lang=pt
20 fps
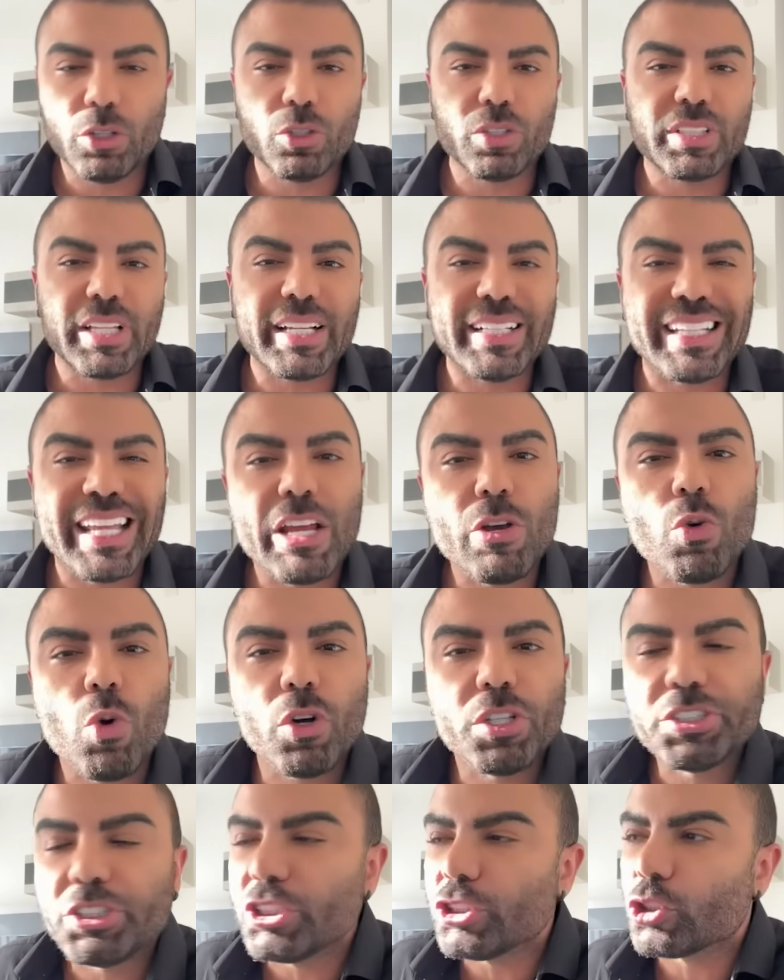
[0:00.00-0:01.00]
não tem nem
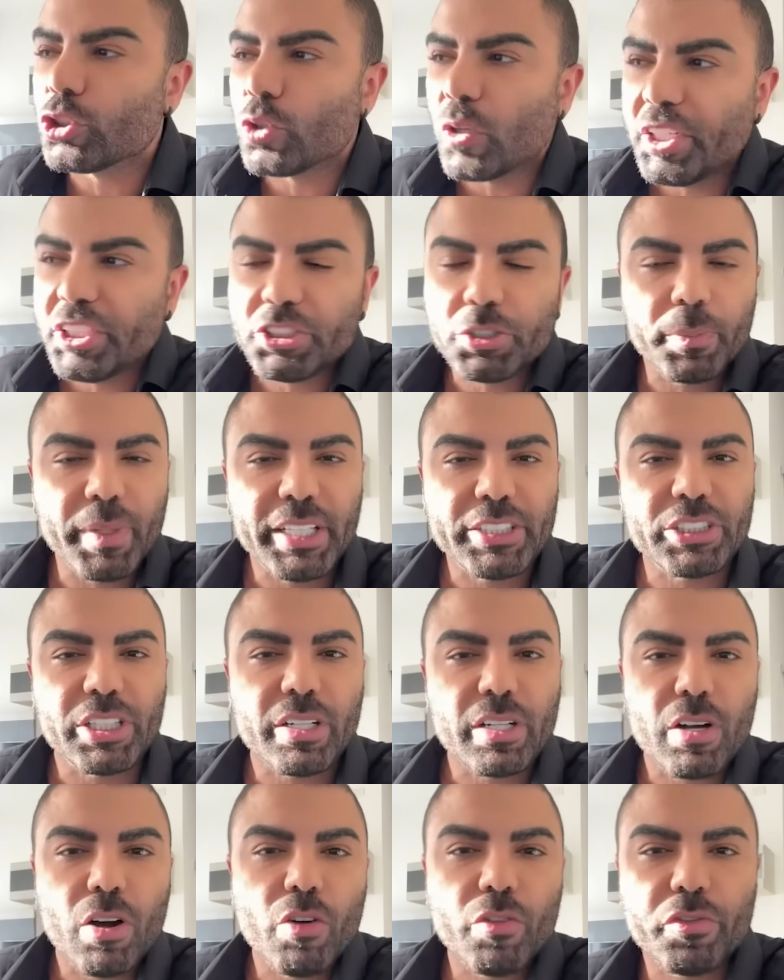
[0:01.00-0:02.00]
condições mais de
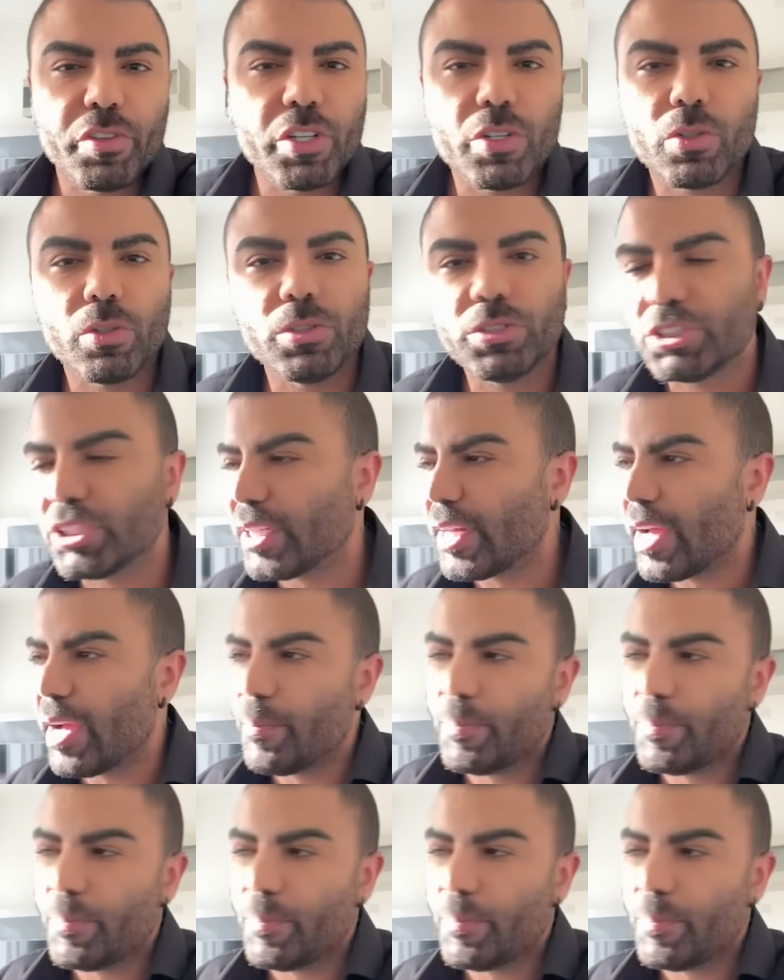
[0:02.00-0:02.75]
arrancar o veículo de lá,